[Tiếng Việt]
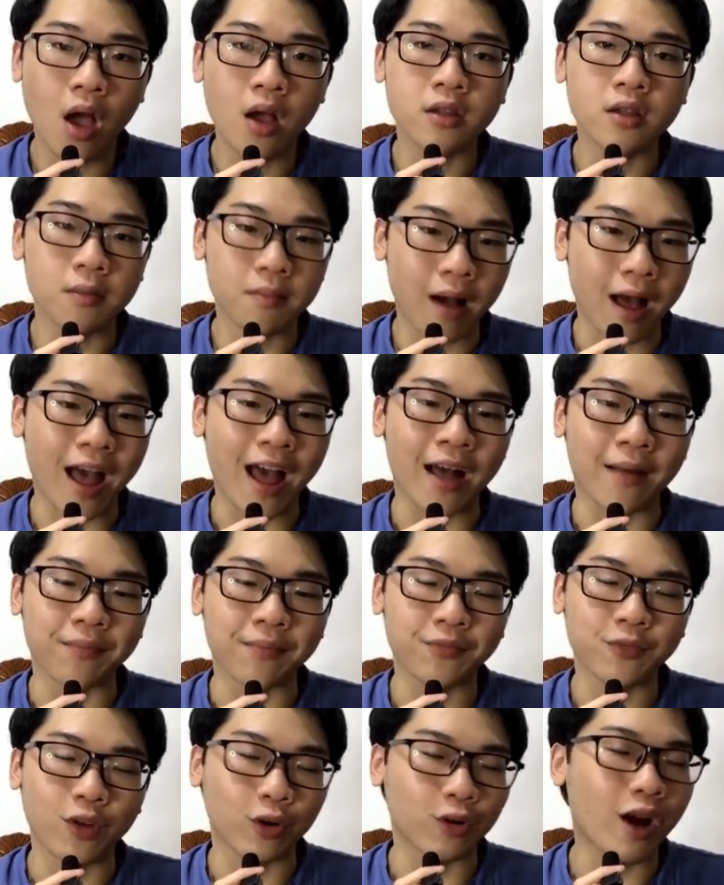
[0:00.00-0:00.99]
nhưng mà
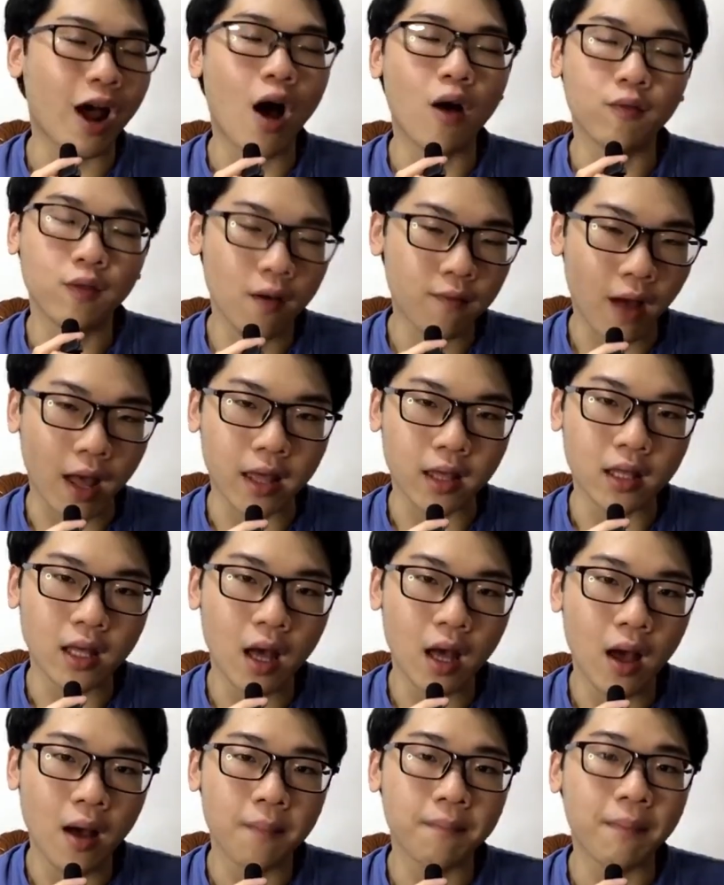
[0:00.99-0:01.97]
thật ra không phải vậy
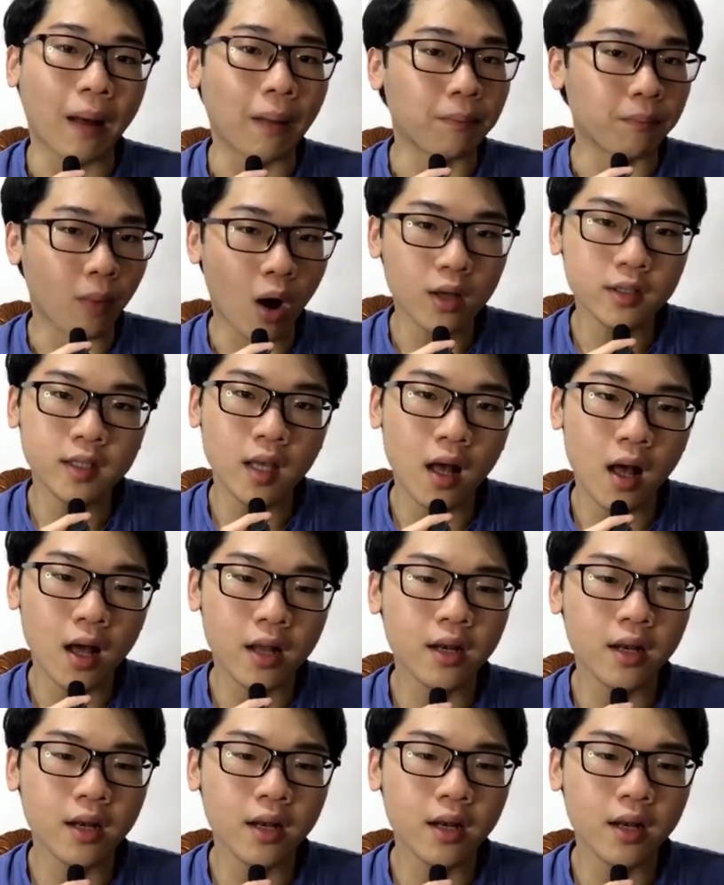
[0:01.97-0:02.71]
bằng moss